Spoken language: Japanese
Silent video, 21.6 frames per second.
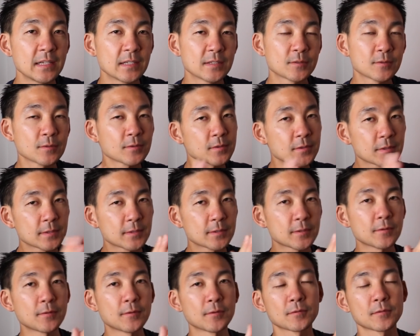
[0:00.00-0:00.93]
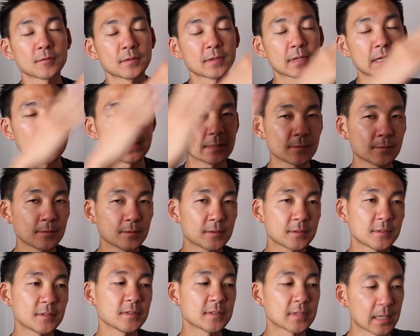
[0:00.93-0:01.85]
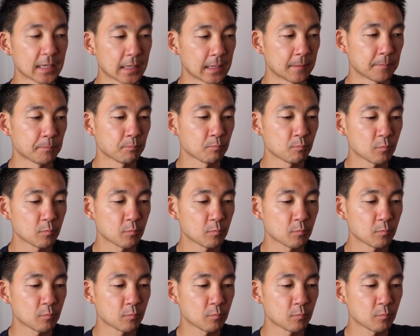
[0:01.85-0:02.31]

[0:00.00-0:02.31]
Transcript: そうすると、この仮想通貨、